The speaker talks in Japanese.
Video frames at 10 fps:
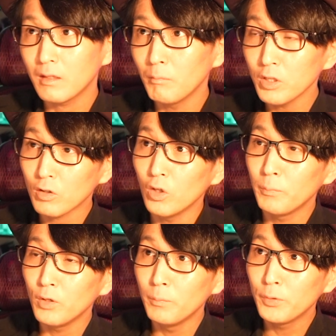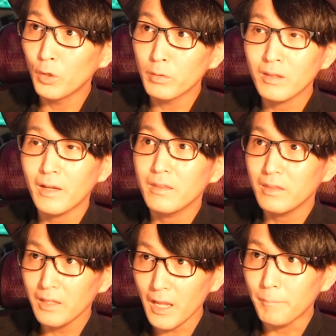もしこのプロンプトを使っ
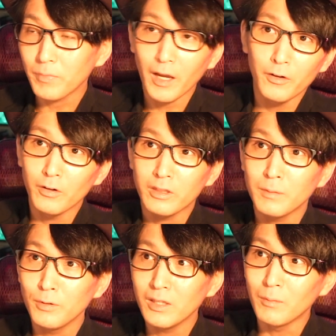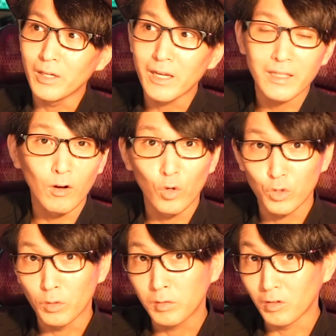てあの自分でも英単語
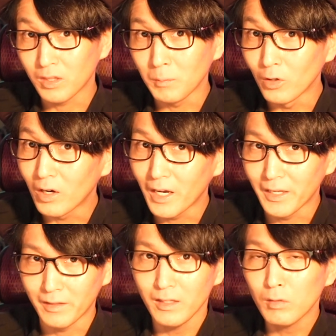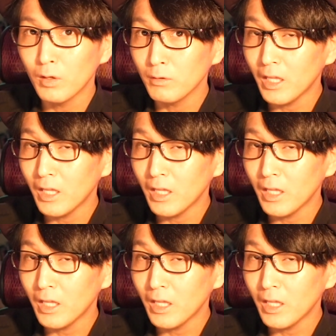帳を作ってみようかなでその